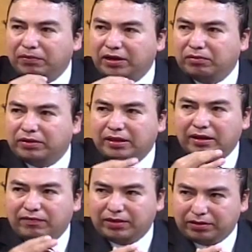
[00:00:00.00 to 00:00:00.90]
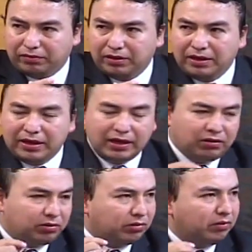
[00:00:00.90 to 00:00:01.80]
Poder Judicial de la Federación. Es
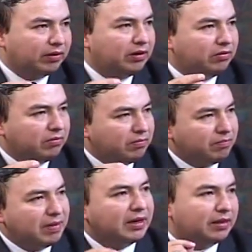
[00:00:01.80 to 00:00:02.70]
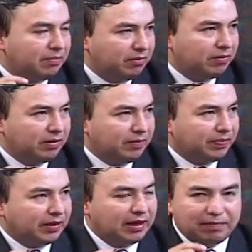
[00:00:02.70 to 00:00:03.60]
nuestro órgano máximo
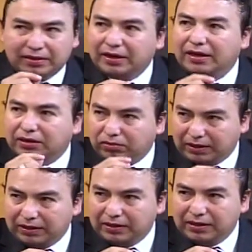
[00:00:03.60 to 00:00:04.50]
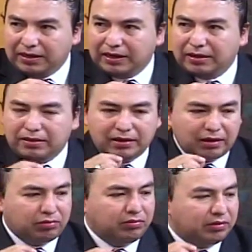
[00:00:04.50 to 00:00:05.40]
en materia electoral. Es decir,
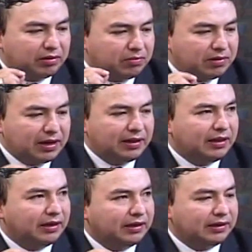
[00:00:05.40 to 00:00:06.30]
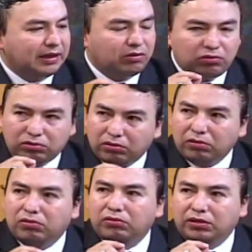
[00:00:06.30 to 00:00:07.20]
es un tribunal de
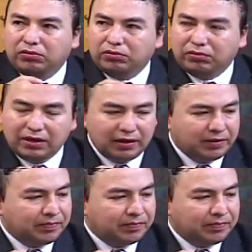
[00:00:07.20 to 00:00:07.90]
control constitucional.